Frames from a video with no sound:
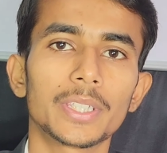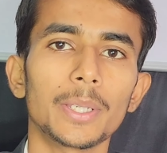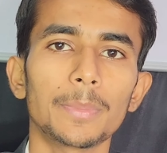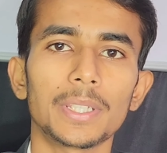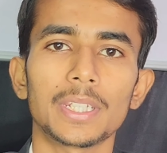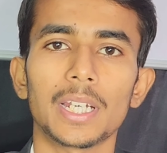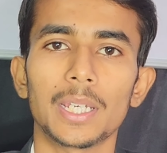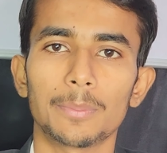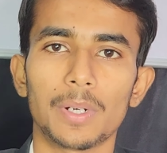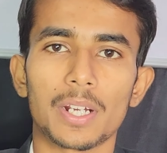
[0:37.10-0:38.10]
ये महीना
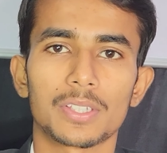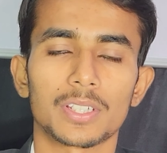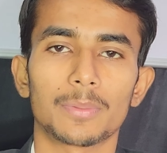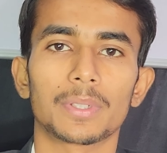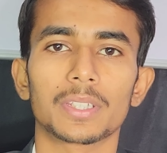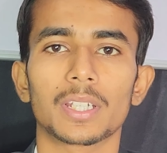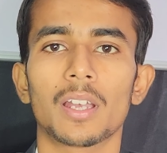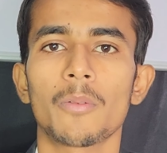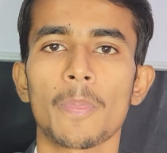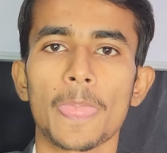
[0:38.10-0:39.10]
है मार्च का
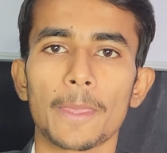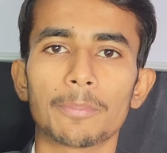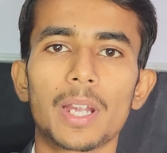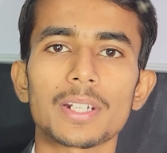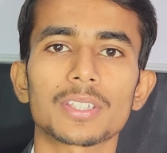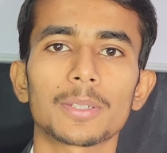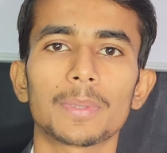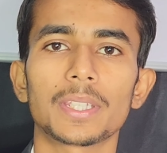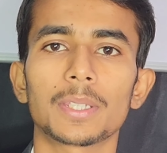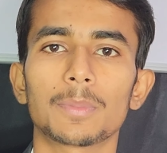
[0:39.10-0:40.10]
महीना मार्च के
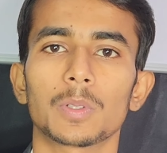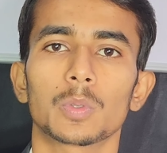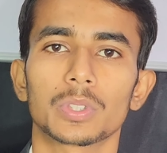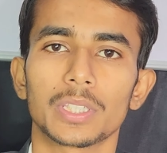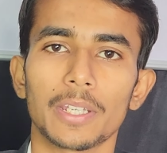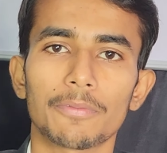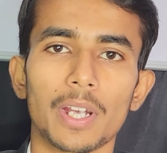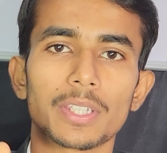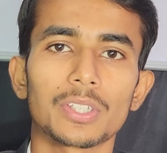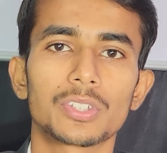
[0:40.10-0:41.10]
महीने में होती है
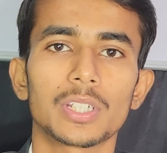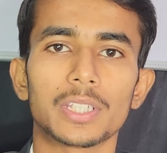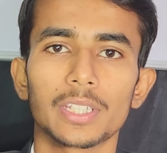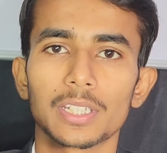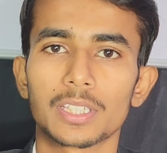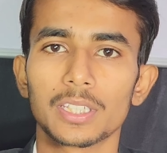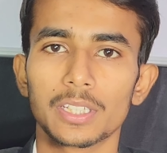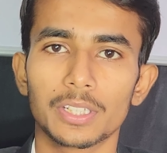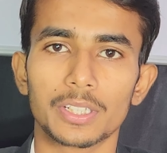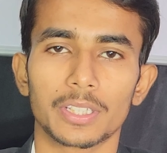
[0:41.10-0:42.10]
फाइनेंशियल ईयर की
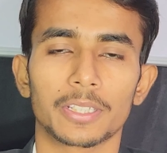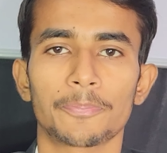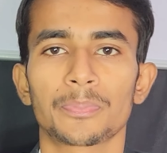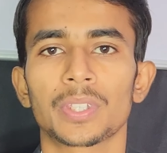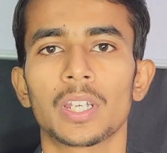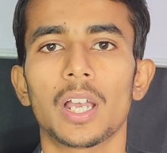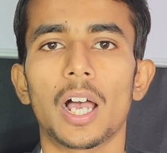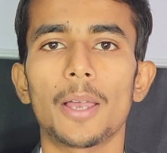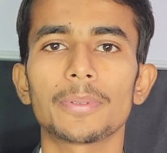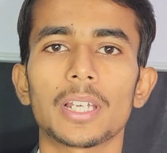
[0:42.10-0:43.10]
एंडिंग
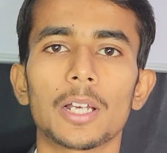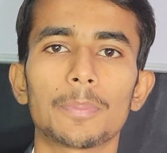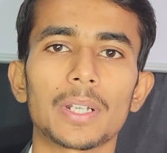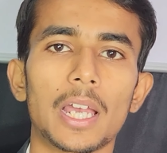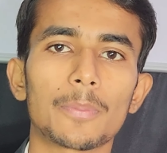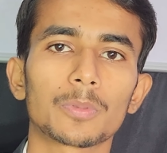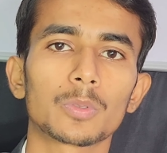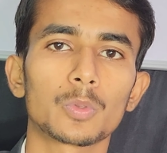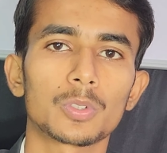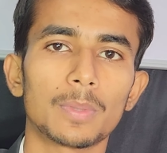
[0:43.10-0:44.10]
अब यहाँ पर
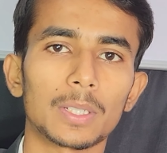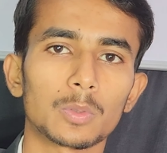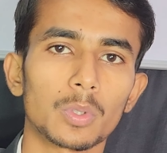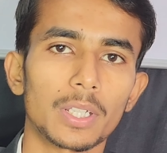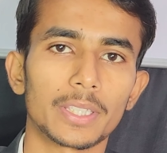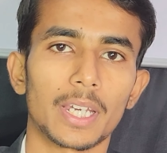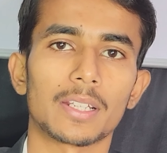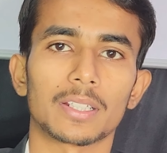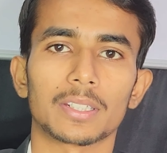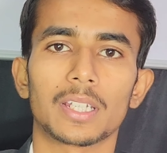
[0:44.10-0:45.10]
आपको कुछ बातों का
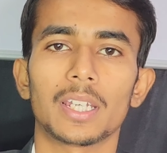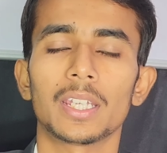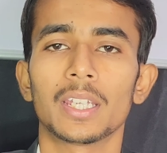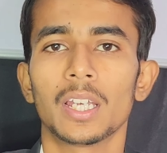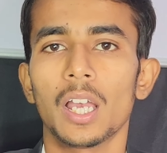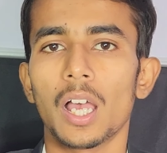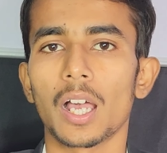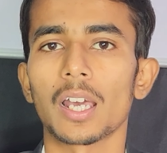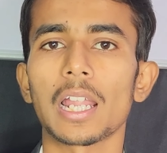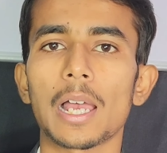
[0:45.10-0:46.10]
ध्यान रखना है
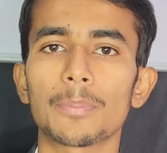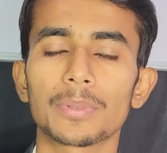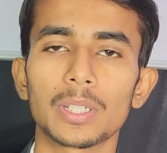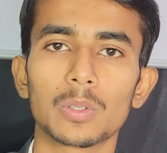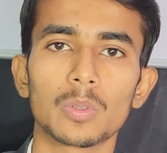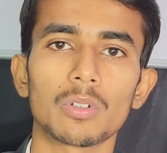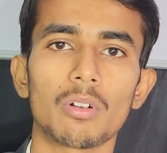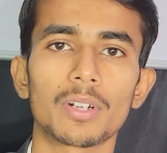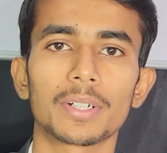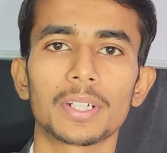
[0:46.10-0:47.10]
अगर आपने लोन
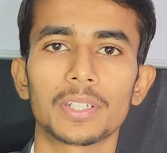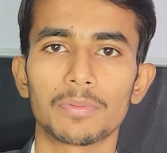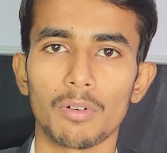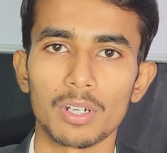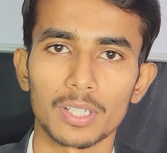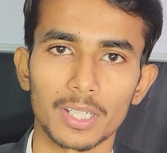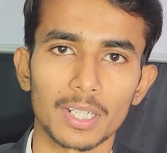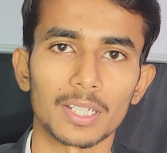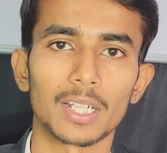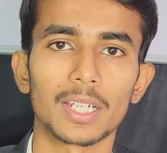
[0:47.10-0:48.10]
ऑलरेडी डिफ़ॉल्ट कर
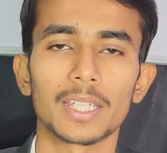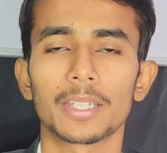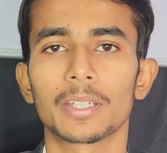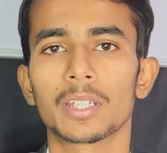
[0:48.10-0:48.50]
रखा है